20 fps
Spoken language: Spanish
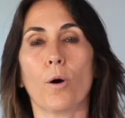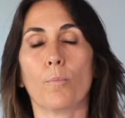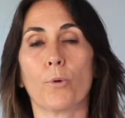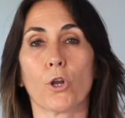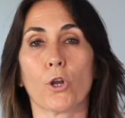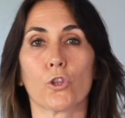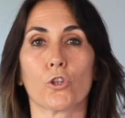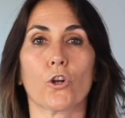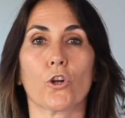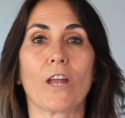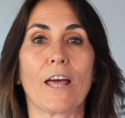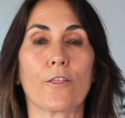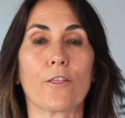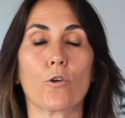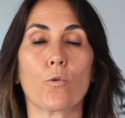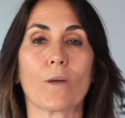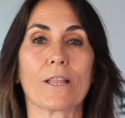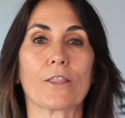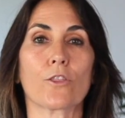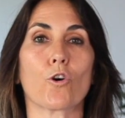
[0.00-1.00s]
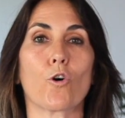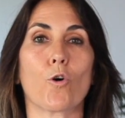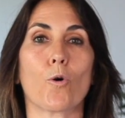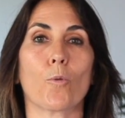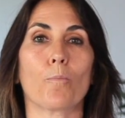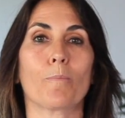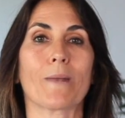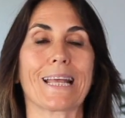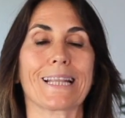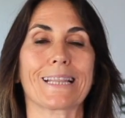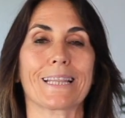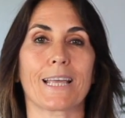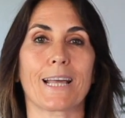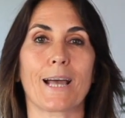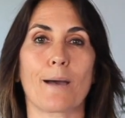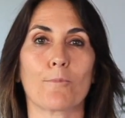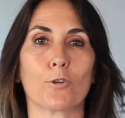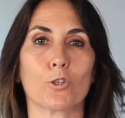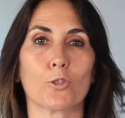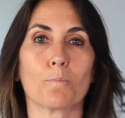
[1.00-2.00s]
Por otro lado, cuando
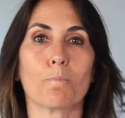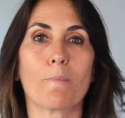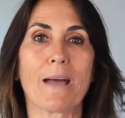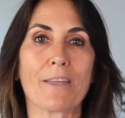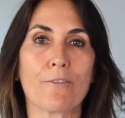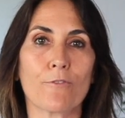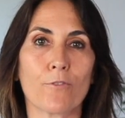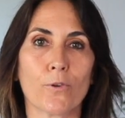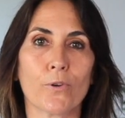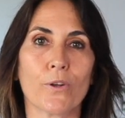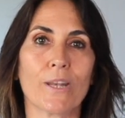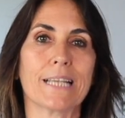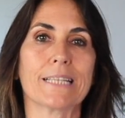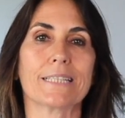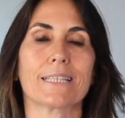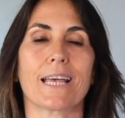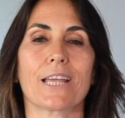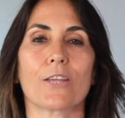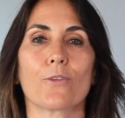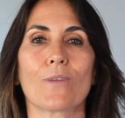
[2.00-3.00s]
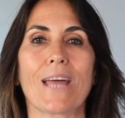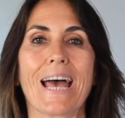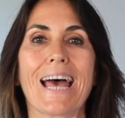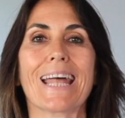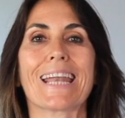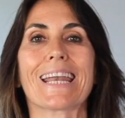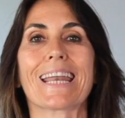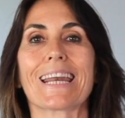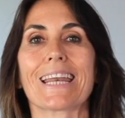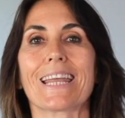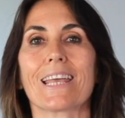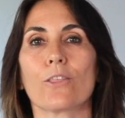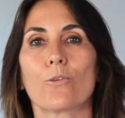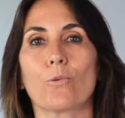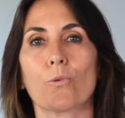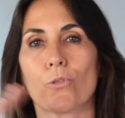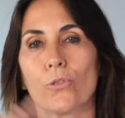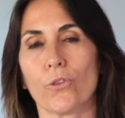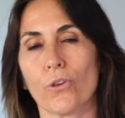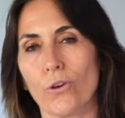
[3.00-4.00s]
practicamos mindfulness hay una
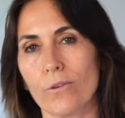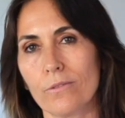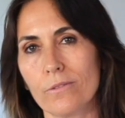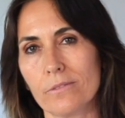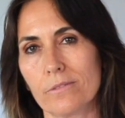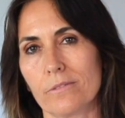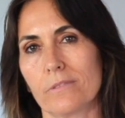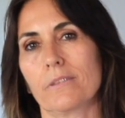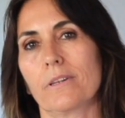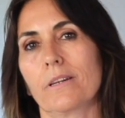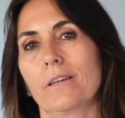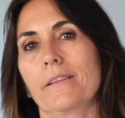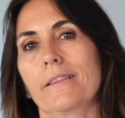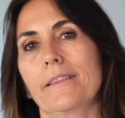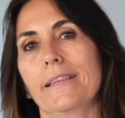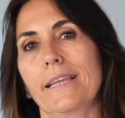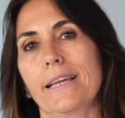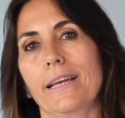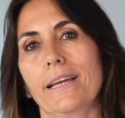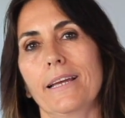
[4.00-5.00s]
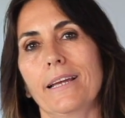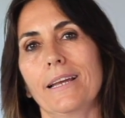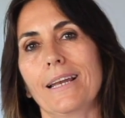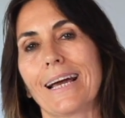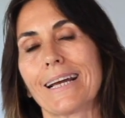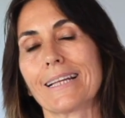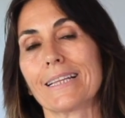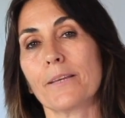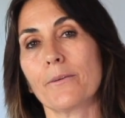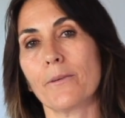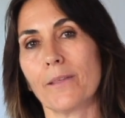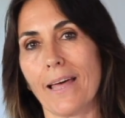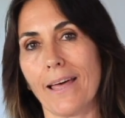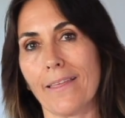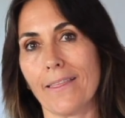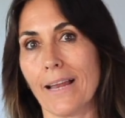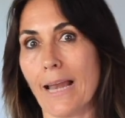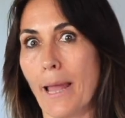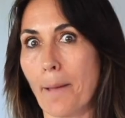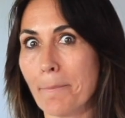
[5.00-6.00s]
reducción de la actividad
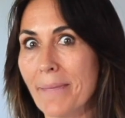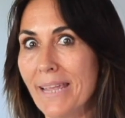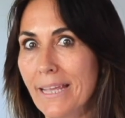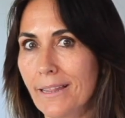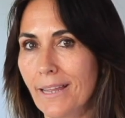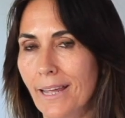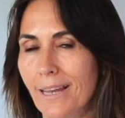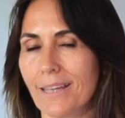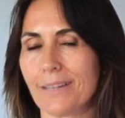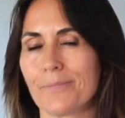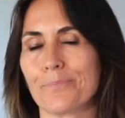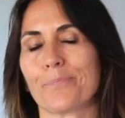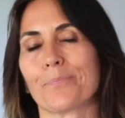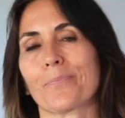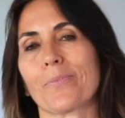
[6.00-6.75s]
de la amígdala.